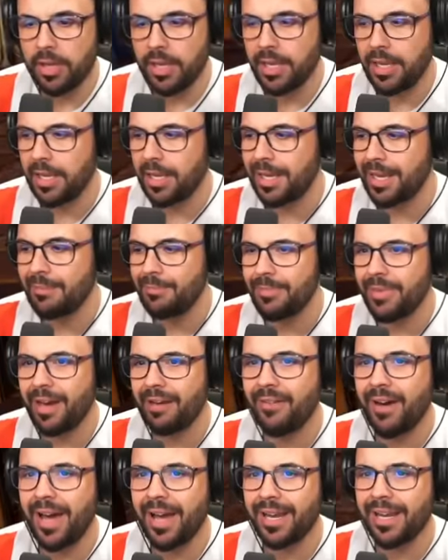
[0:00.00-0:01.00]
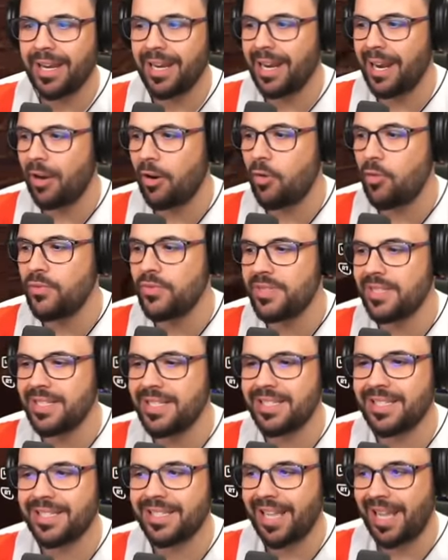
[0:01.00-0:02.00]
e cambiava anche la
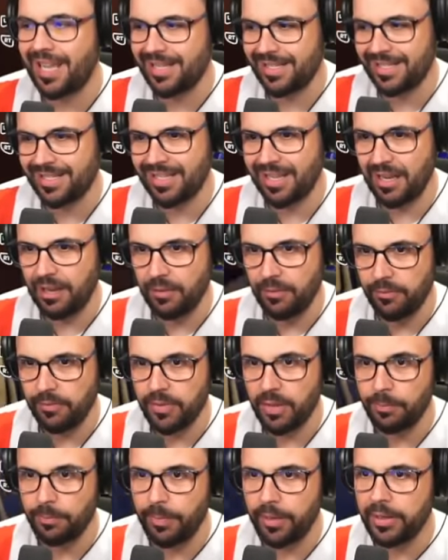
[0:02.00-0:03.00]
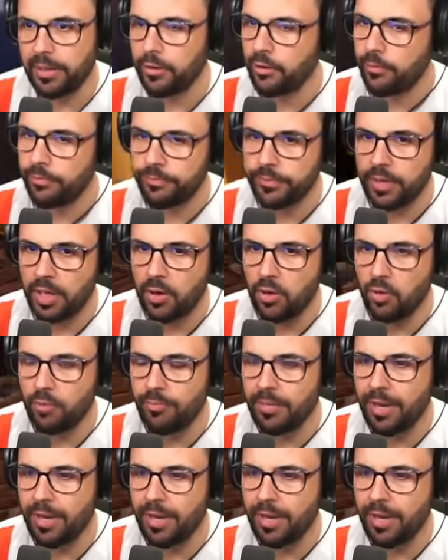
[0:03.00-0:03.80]
consistenza del panino e non mi